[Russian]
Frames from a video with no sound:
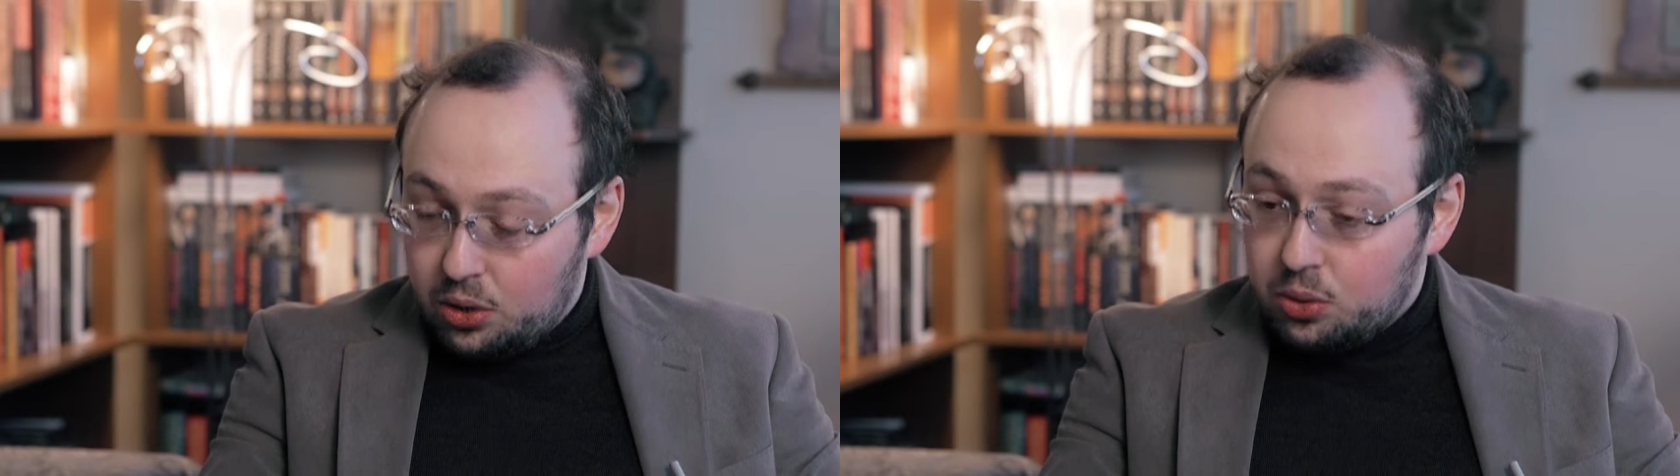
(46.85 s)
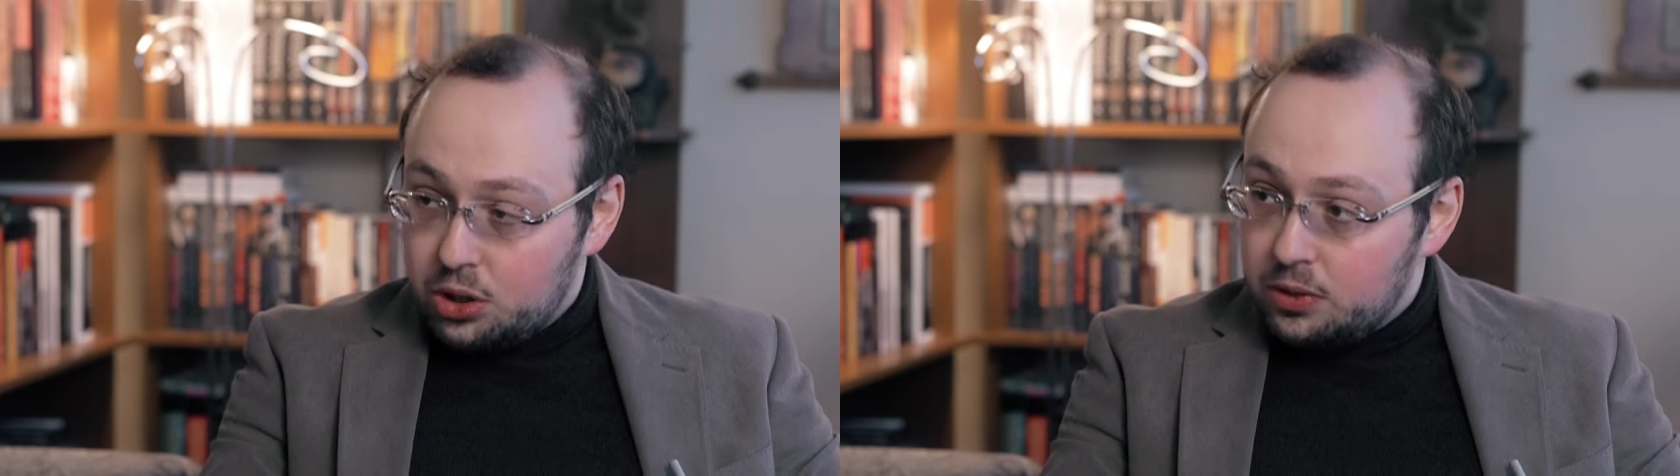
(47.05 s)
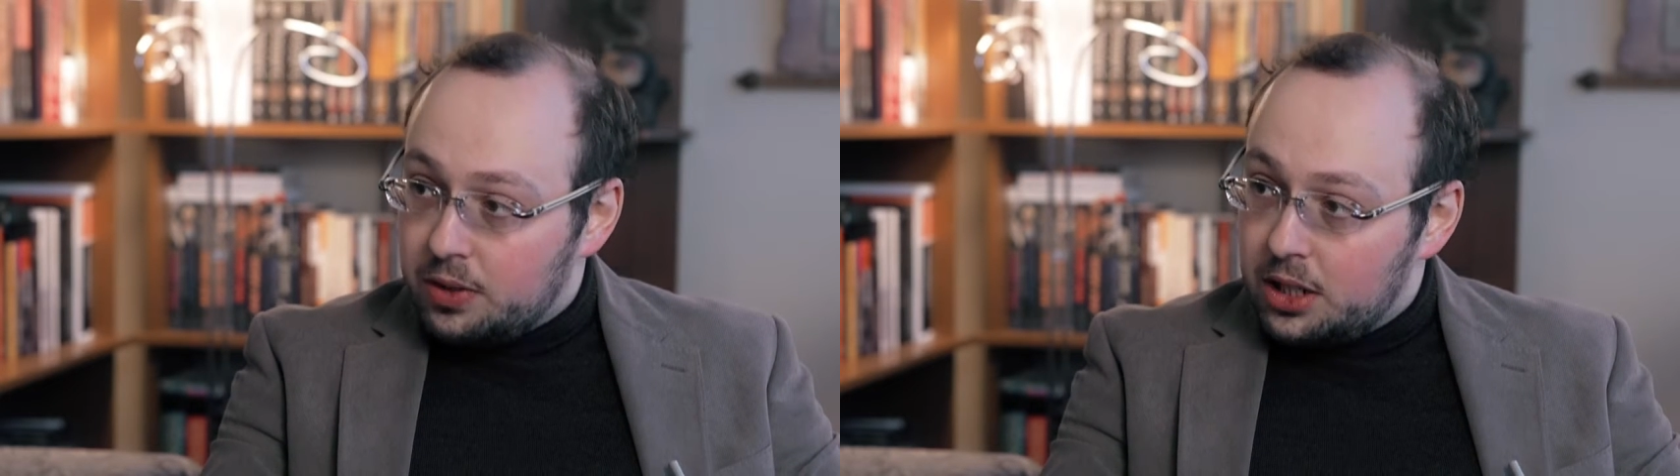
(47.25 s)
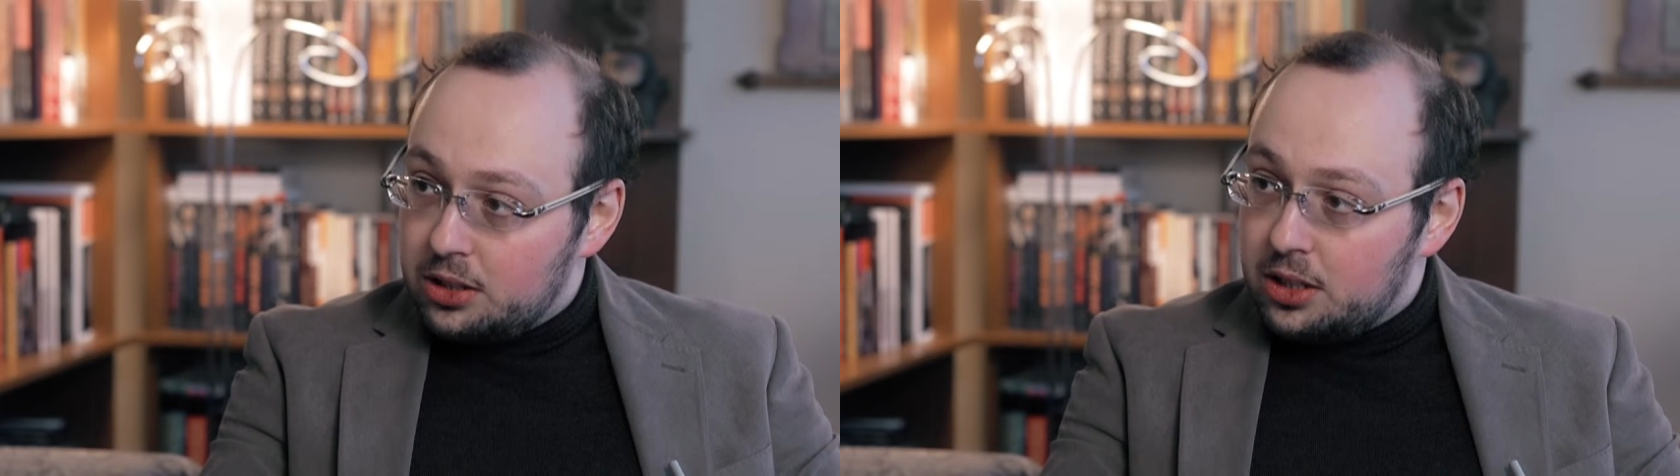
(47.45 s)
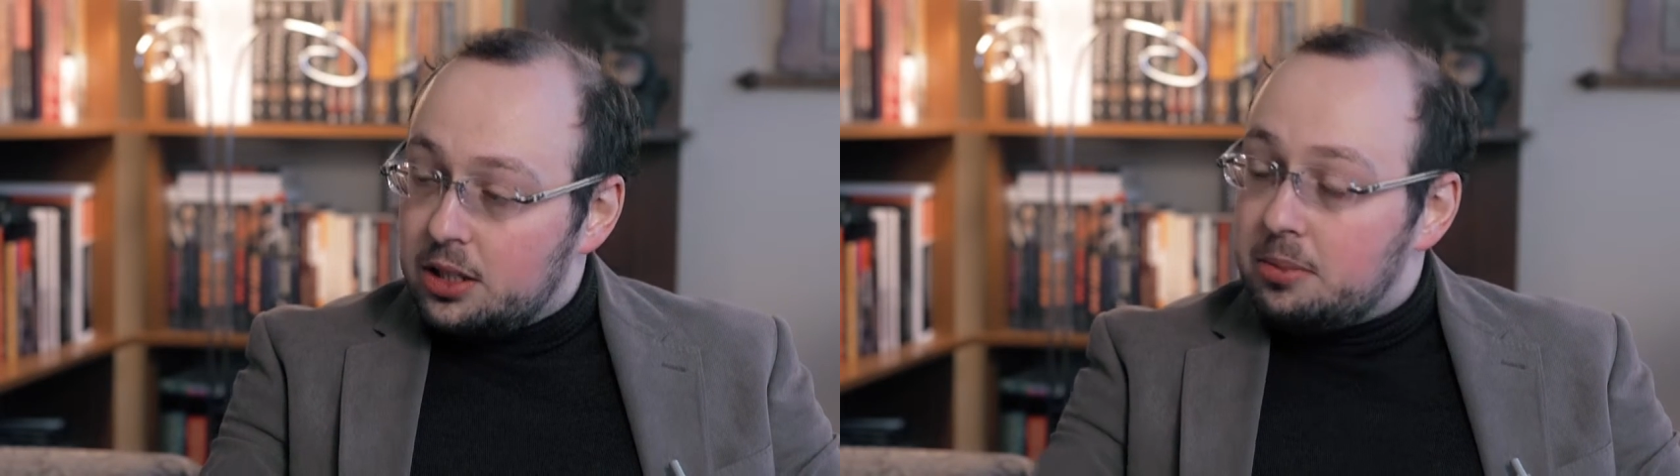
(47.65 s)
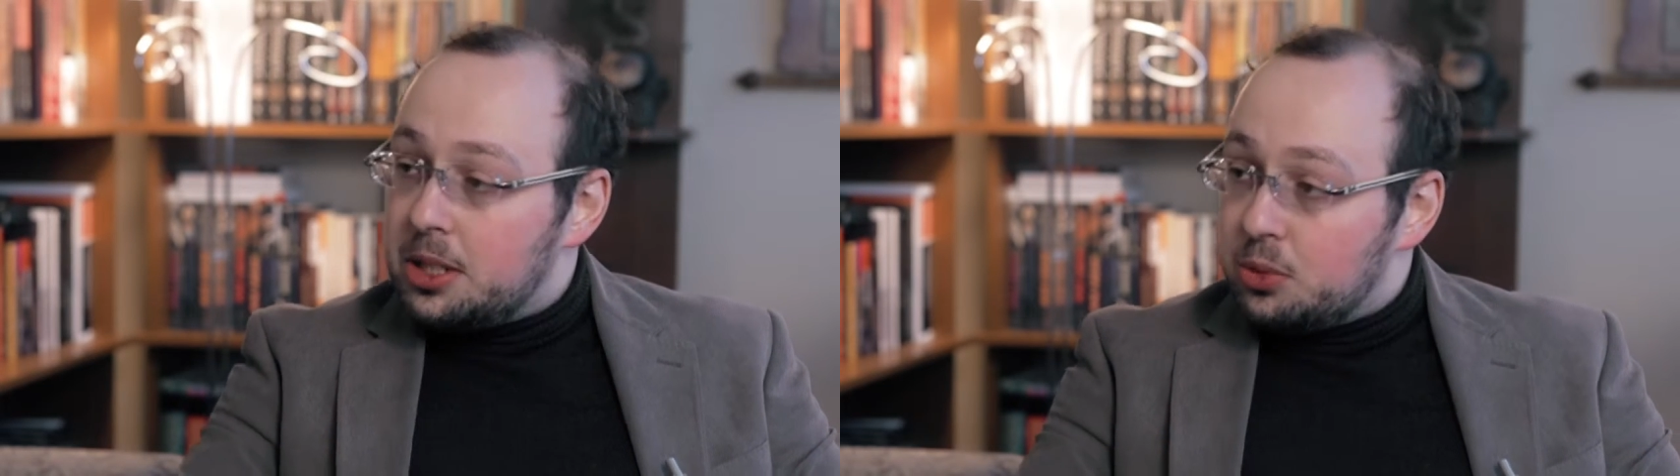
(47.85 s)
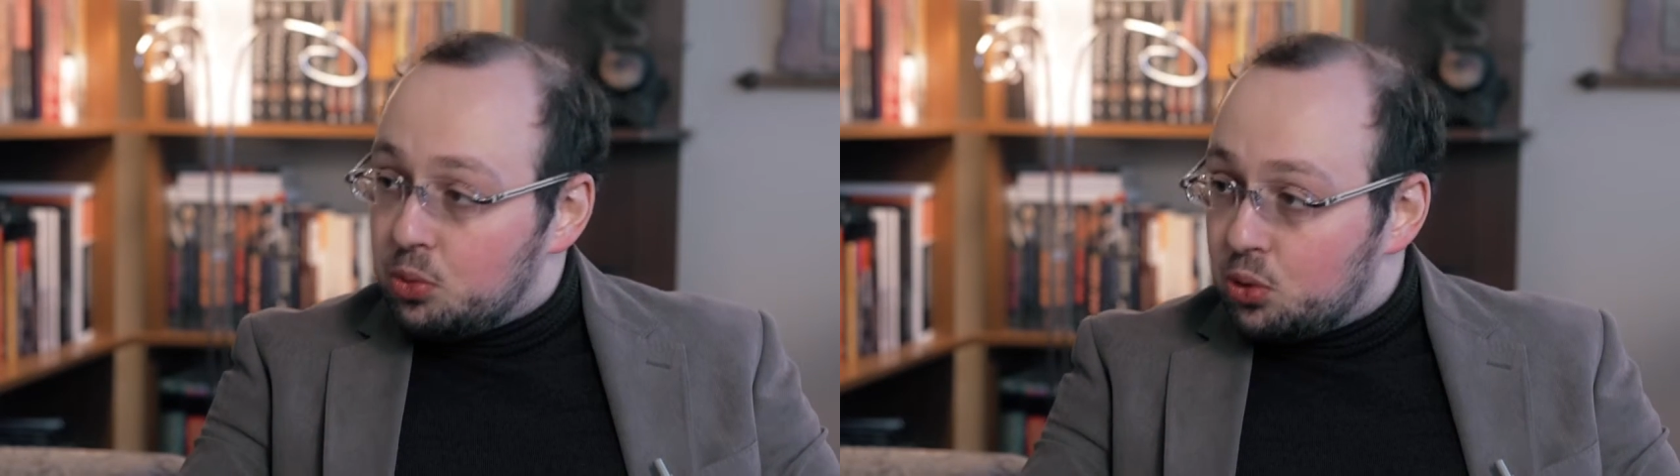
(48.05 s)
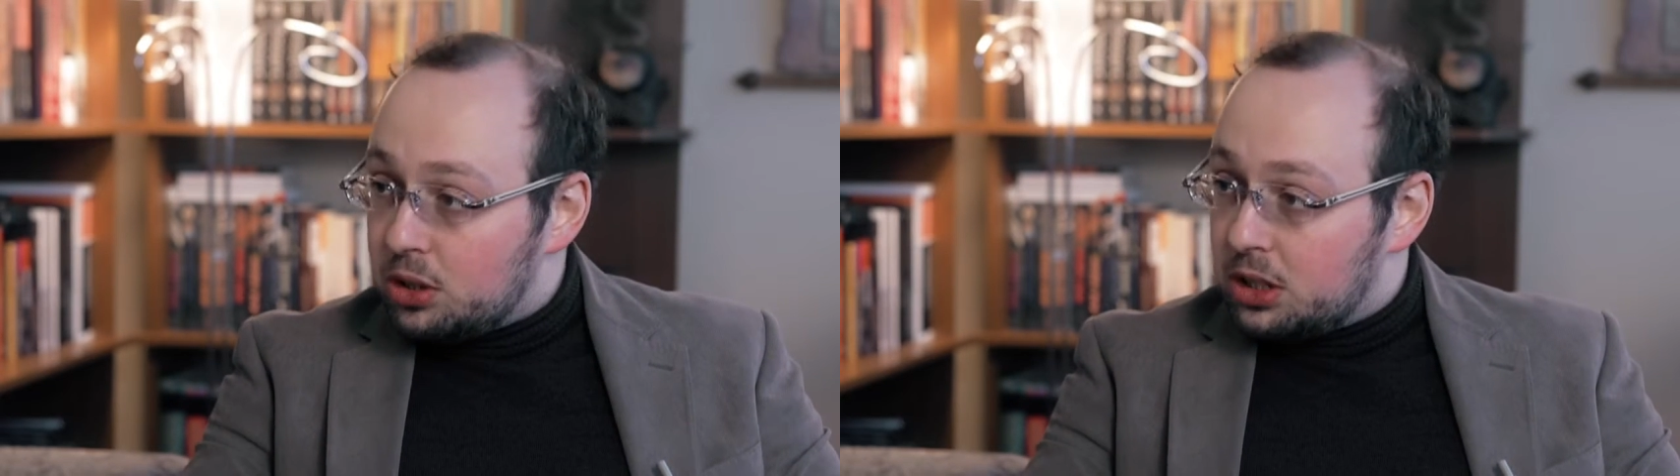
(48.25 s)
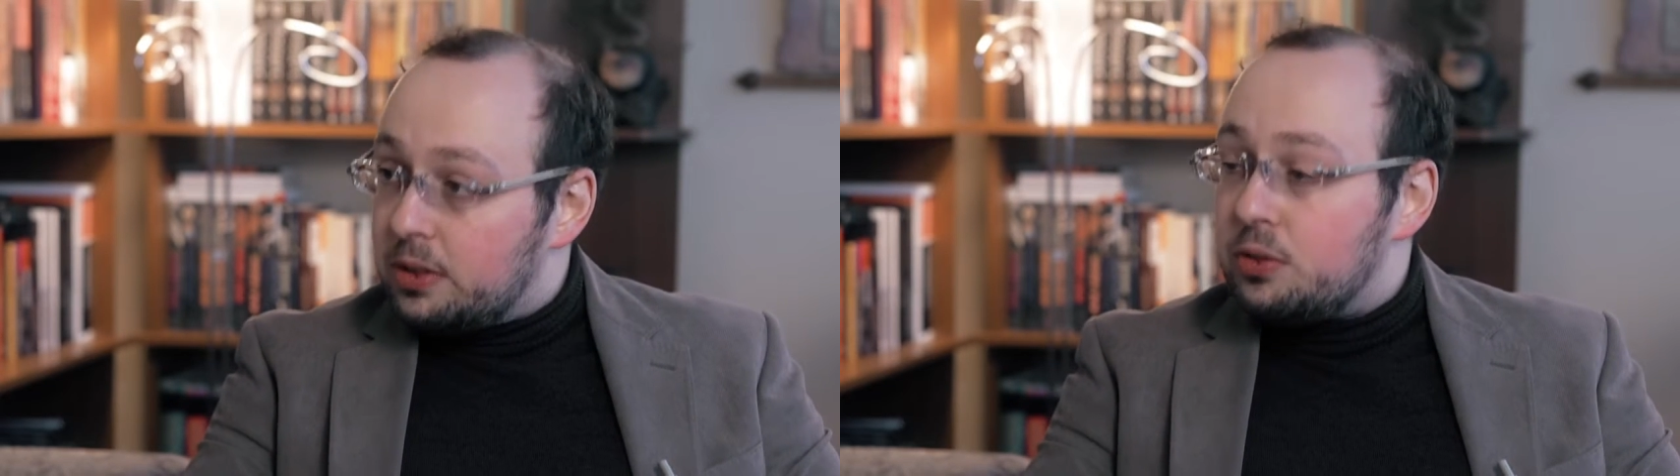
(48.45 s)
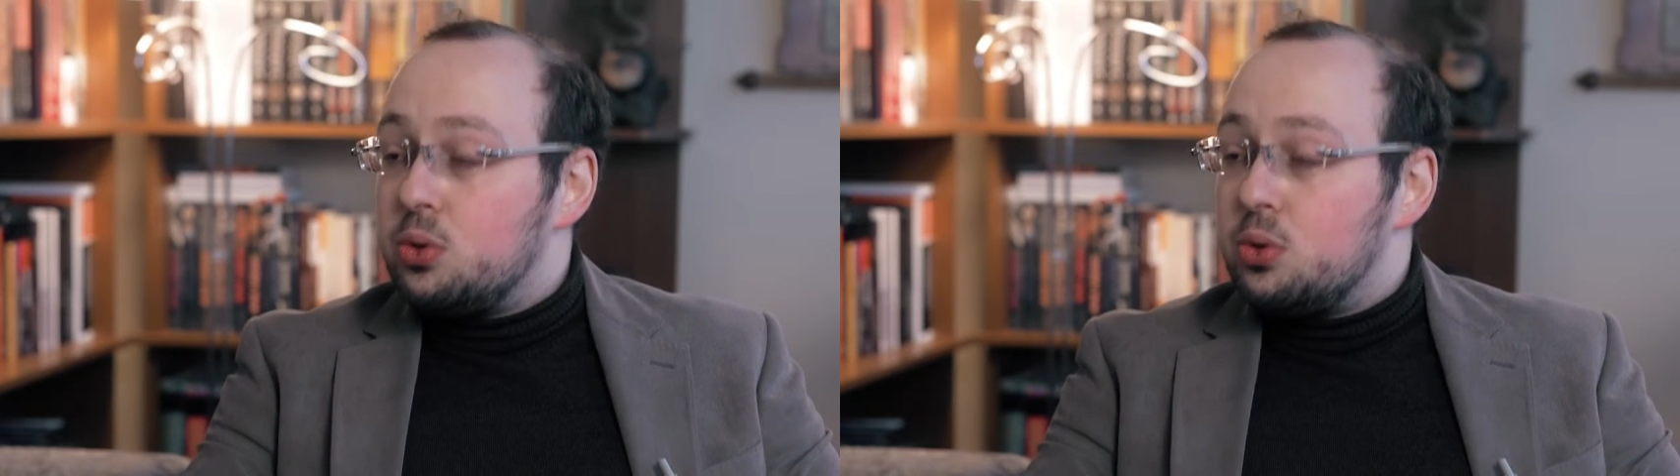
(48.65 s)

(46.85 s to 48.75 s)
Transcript: очень важно иметь мужество